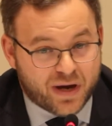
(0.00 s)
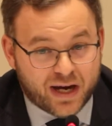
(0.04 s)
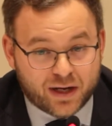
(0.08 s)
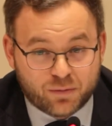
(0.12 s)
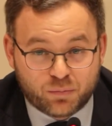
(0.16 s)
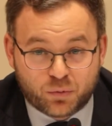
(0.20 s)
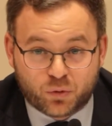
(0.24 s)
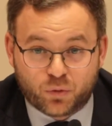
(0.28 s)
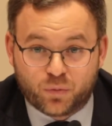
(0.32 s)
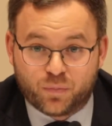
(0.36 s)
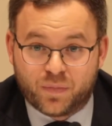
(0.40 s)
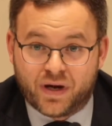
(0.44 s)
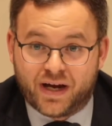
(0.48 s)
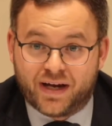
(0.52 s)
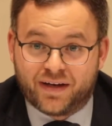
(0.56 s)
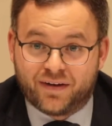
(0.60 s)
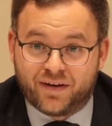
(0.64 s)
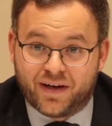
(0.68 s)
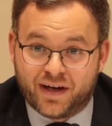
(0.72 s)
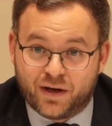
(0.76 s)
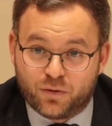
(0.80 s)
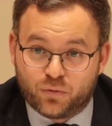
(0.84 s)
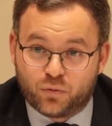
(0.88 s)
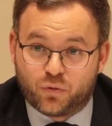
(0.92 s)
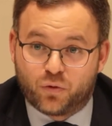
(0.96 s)
Egal,
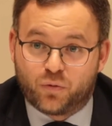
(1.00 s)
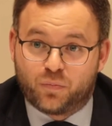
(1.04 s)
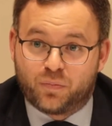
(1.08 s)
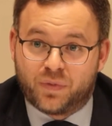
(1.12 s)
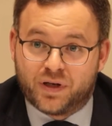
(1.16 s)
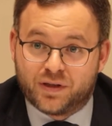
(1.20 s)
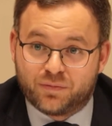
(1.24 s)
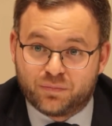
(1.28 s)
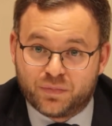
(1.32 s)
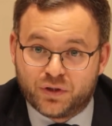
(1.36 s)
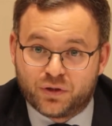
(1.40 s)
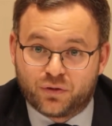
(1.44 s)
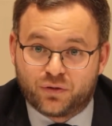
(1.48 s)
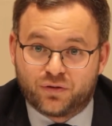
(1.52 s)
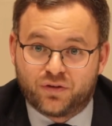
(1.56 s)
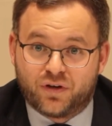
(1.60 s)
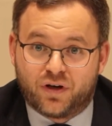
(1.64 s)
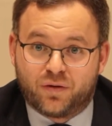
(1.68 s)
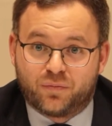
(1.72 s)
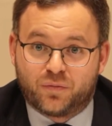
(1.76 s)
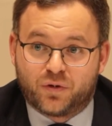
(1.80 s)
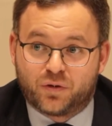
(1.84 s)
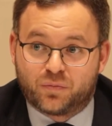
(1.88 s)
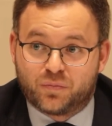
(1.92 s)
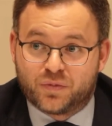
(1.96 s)
wer versucht hat,
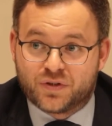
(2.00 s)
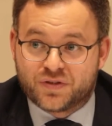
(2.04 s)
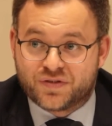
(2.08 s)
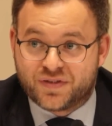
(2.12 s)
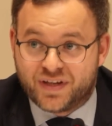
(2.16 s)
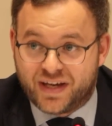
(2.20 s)
Europa